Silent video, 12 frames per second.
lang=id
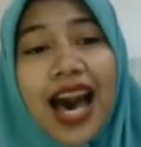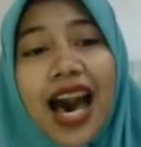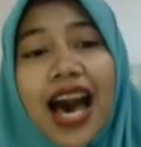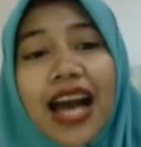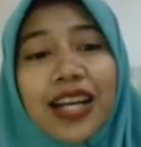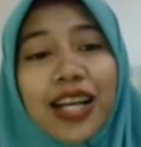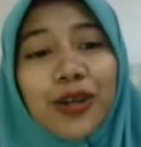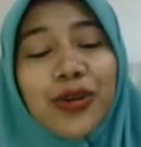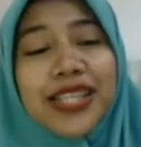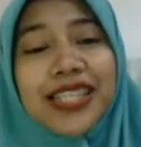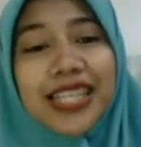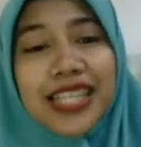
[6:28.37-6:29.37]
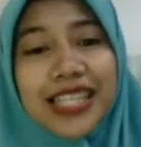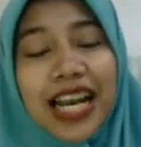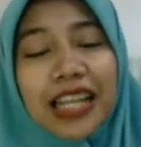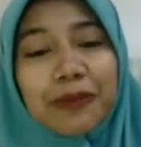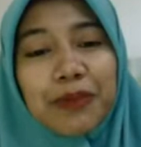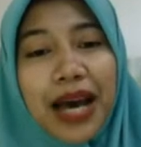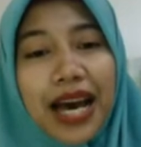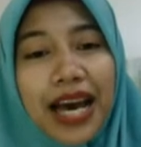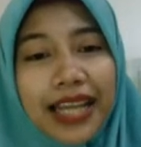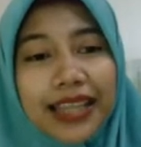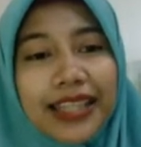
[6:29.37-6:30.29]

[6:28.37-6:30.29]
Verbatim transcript: Ada dua jenis alat pahat